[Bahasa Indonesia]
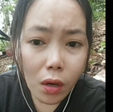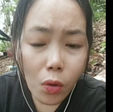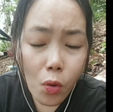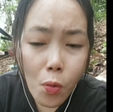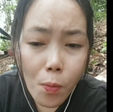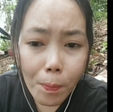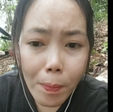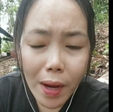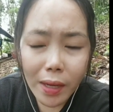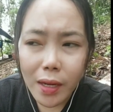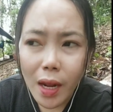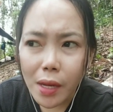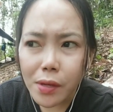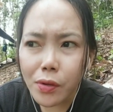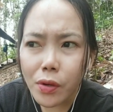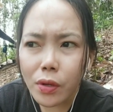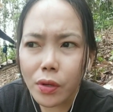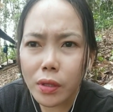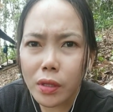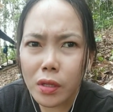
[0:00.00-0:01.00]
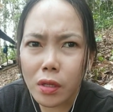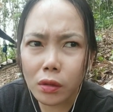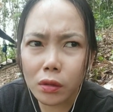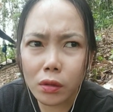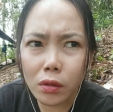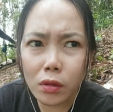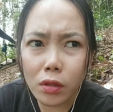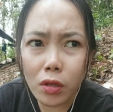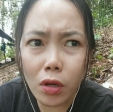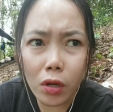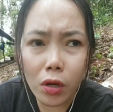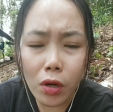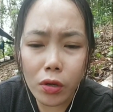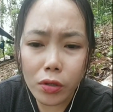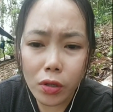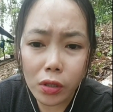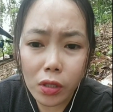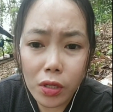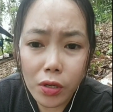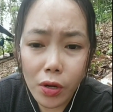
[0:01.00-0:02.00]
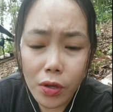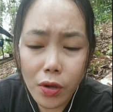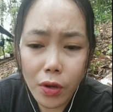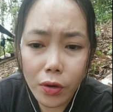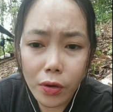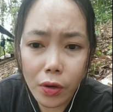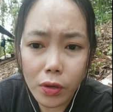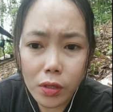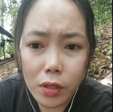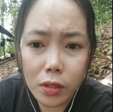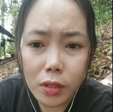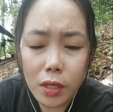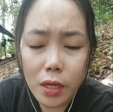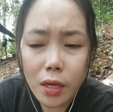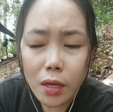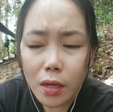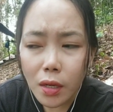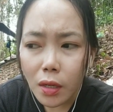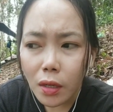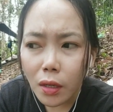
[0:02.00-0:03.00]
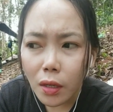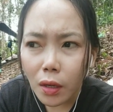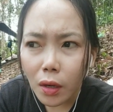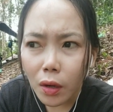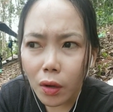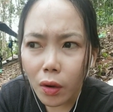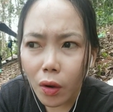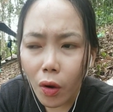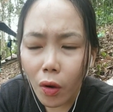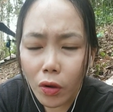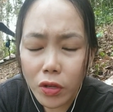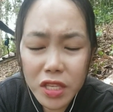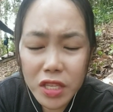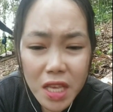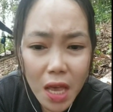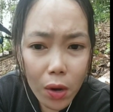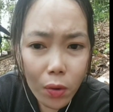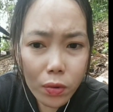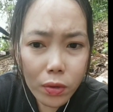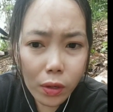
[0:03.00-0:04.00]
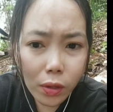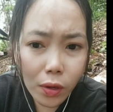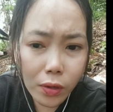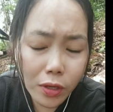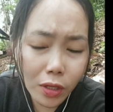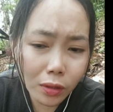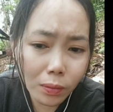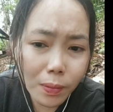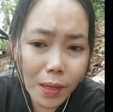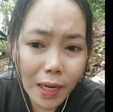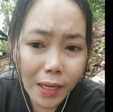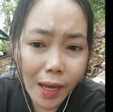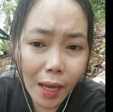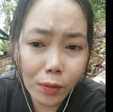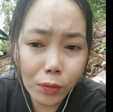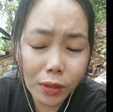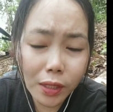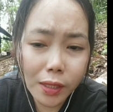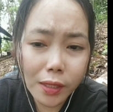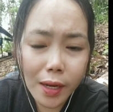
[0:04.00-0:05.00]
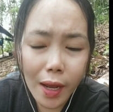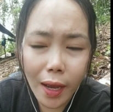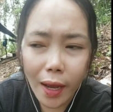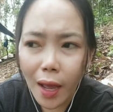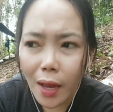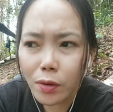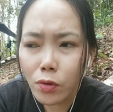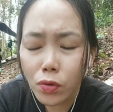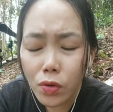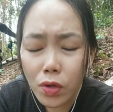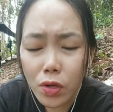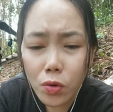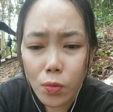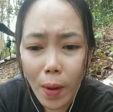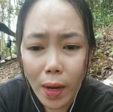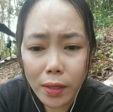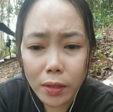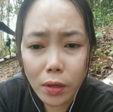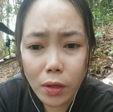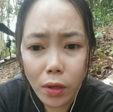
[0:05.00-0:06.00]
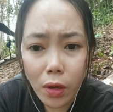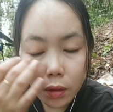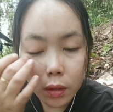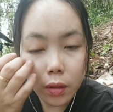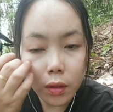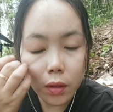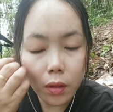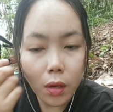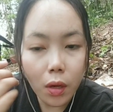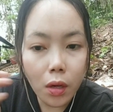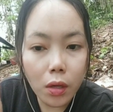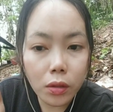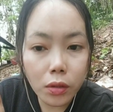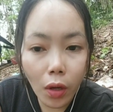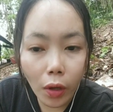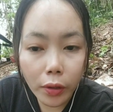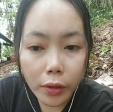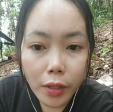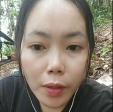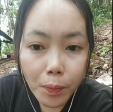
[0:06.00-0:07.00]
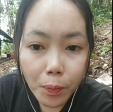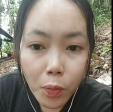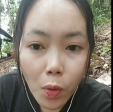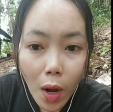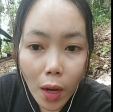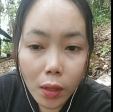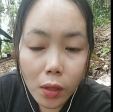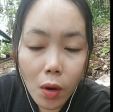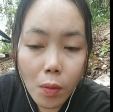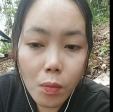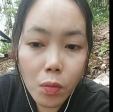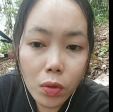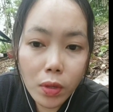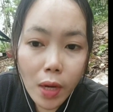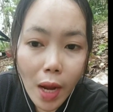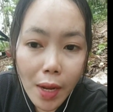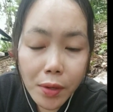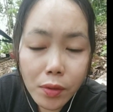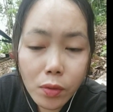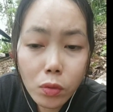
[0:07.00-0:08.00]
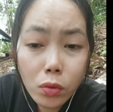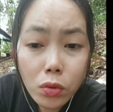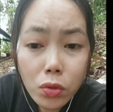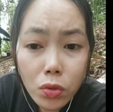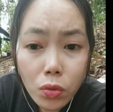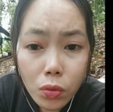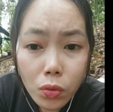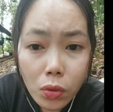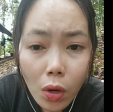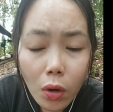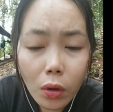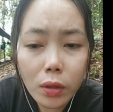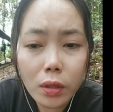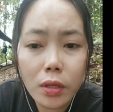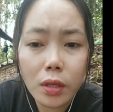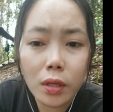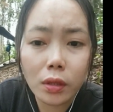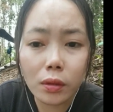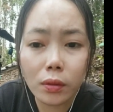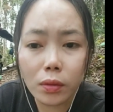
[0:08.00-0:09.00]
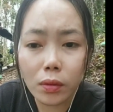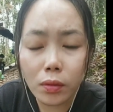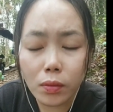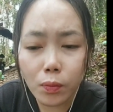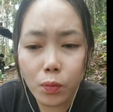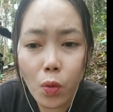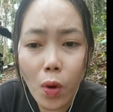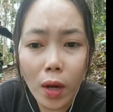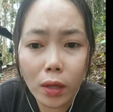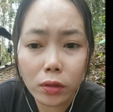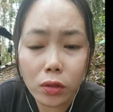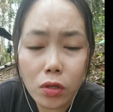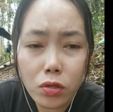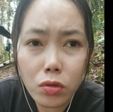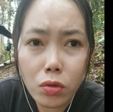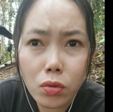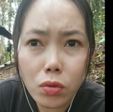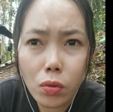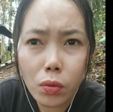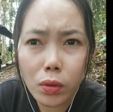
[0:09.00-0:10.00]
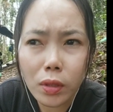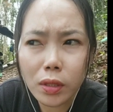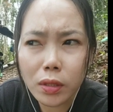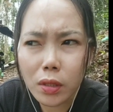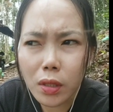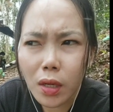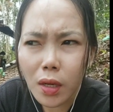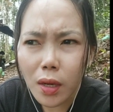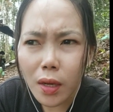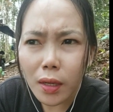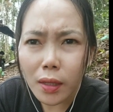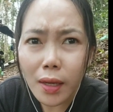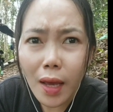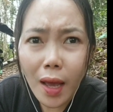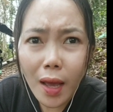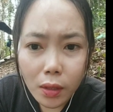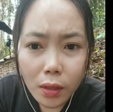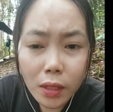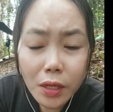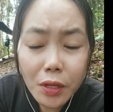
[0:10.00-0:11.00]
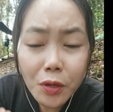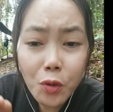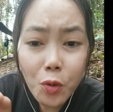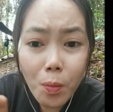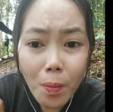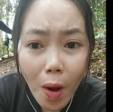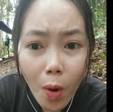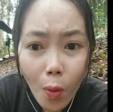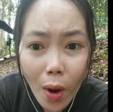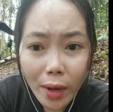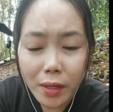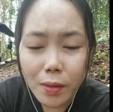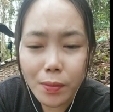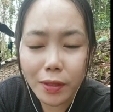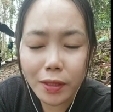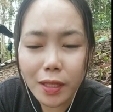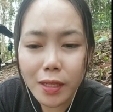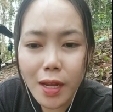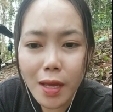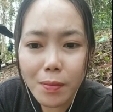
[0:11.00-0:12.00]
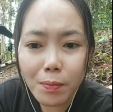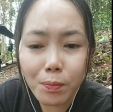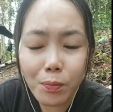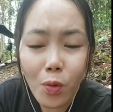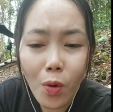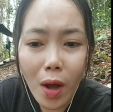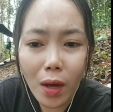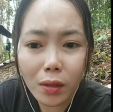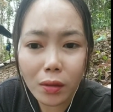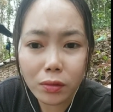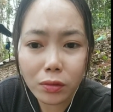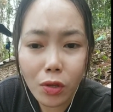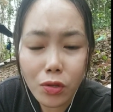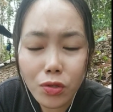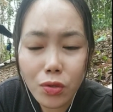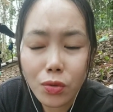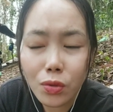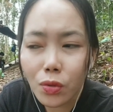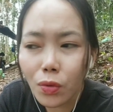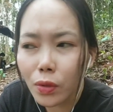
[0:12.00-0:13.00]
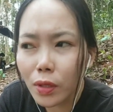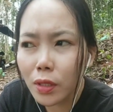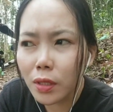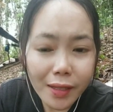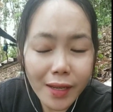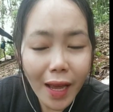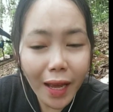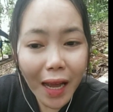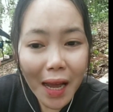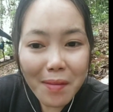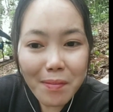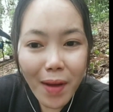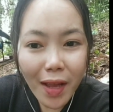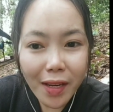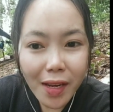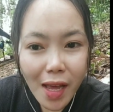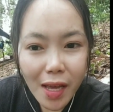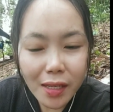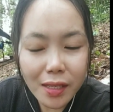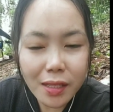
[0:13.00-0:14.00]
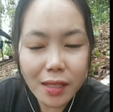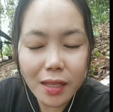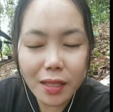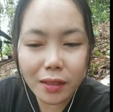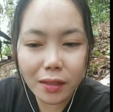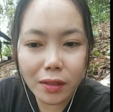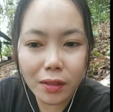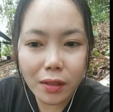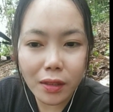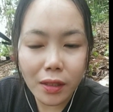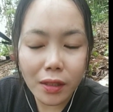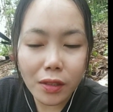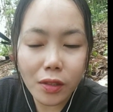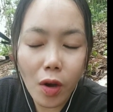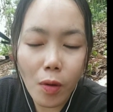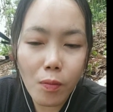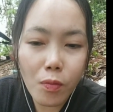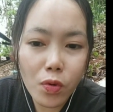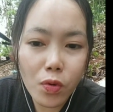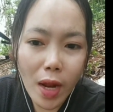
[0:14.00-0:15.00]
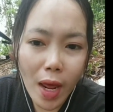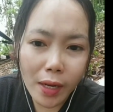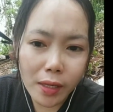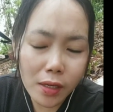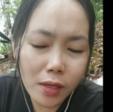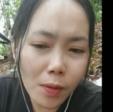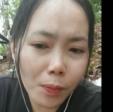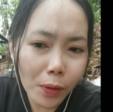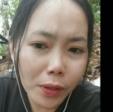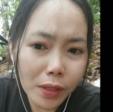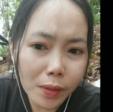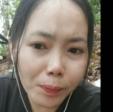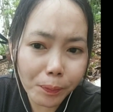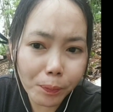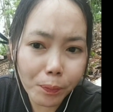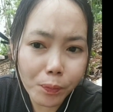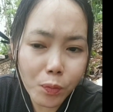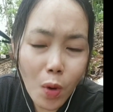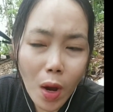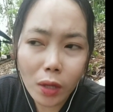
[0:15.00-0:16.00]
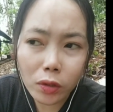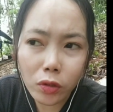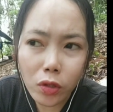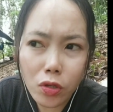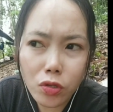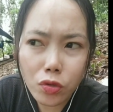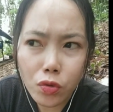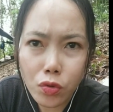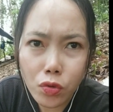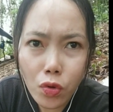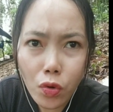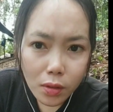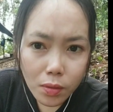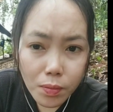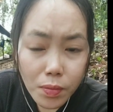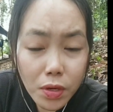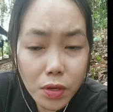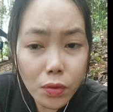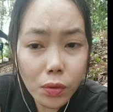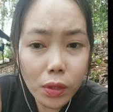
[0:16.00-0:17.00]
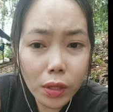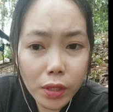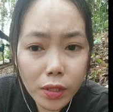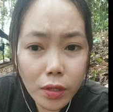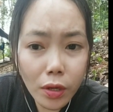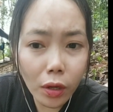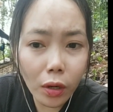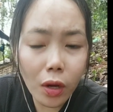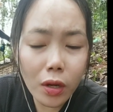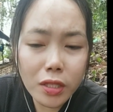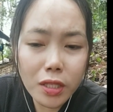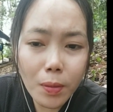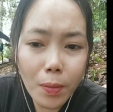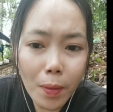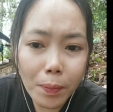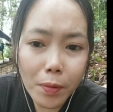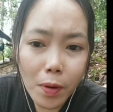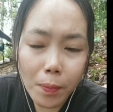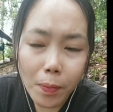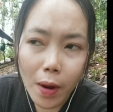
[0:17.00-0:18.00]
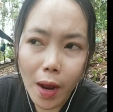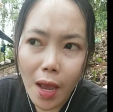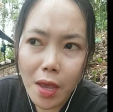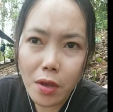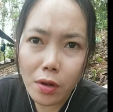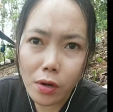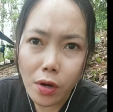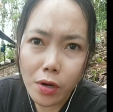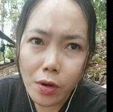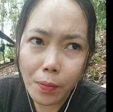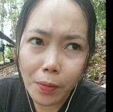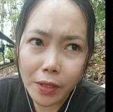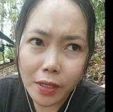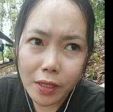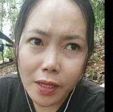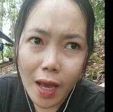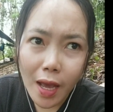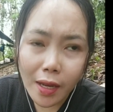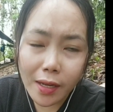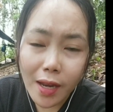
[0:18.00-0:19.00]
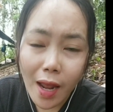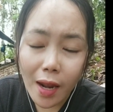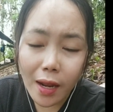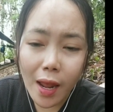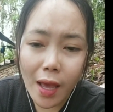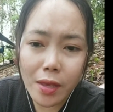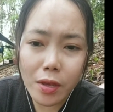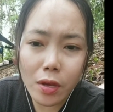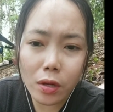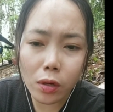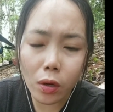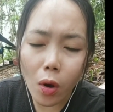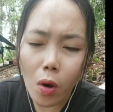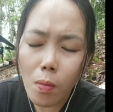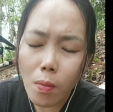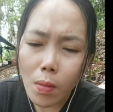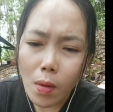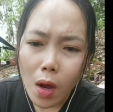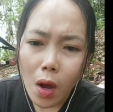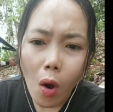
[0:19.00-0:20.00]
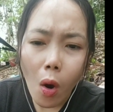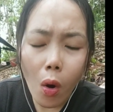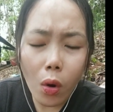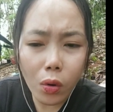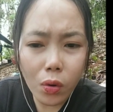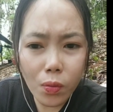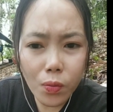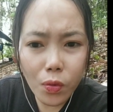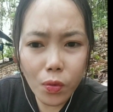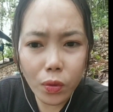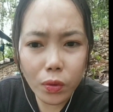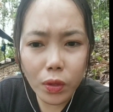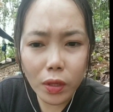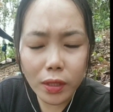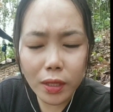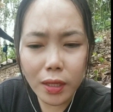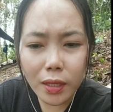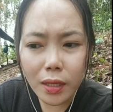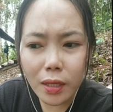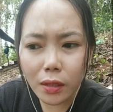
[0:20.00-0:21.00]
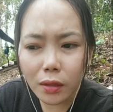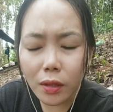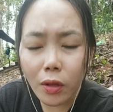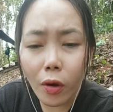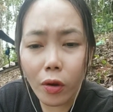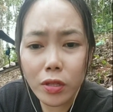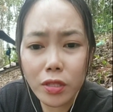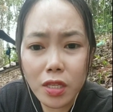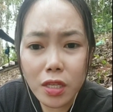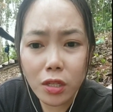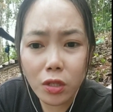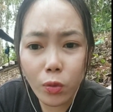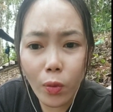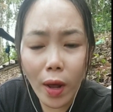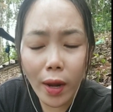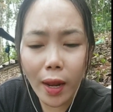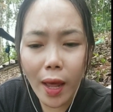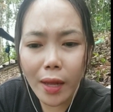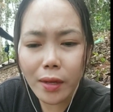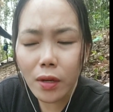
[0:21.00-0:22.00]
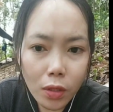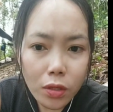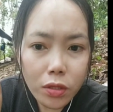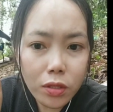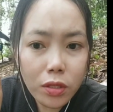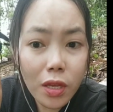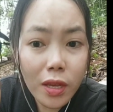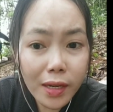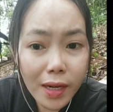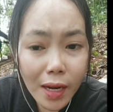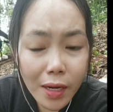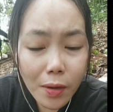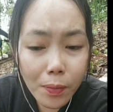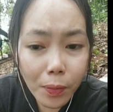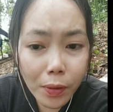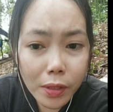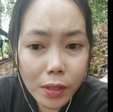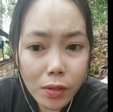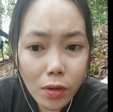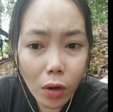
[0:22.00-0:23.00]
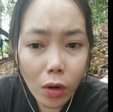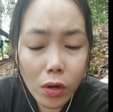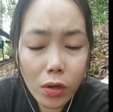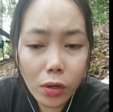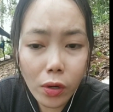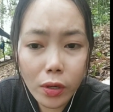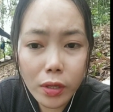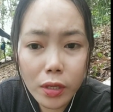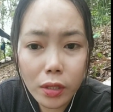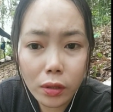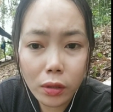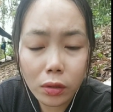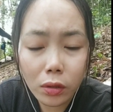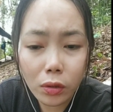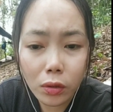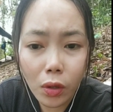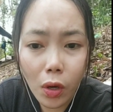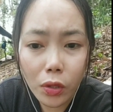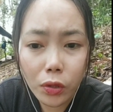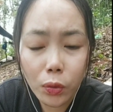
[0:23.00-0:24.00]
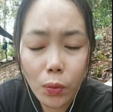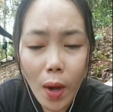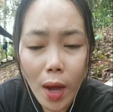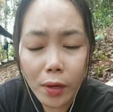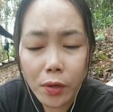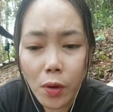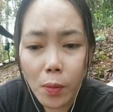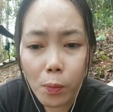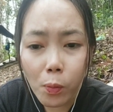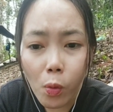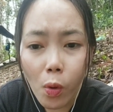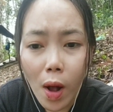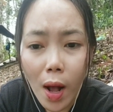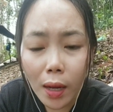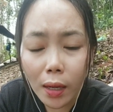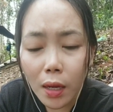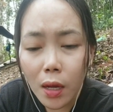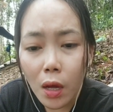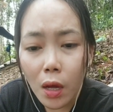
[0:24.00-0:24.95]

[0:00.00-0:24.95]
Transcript: umpadano it diolo dokino yono nide osia osiau yolok dot minaganu tindakan nunu inuman diolok Noi di puak uyungo it puak tosundungi de di nga linumawan ni dai puak tosundungi de di nga kamanangit gombunan ina padi puak tosundung minuli yolo sebab na panga yolo na padi nga nala yolo om um, ogumuk negi it nongosin dualan serak na padi koilohit kotwa do puak